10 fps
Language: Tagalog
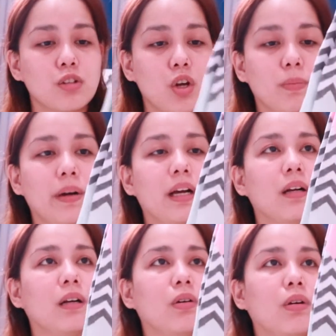
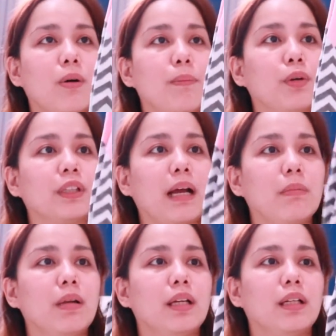sobrang
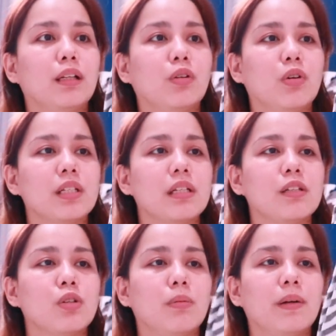comfortable nito. As in,
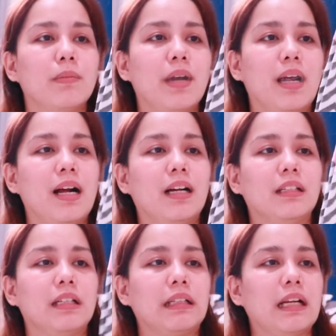sobrang mahahag
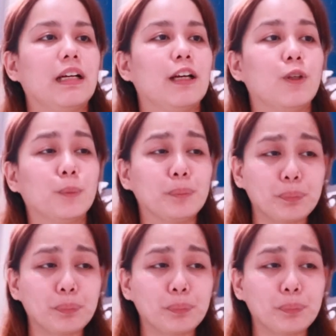niya talaga yung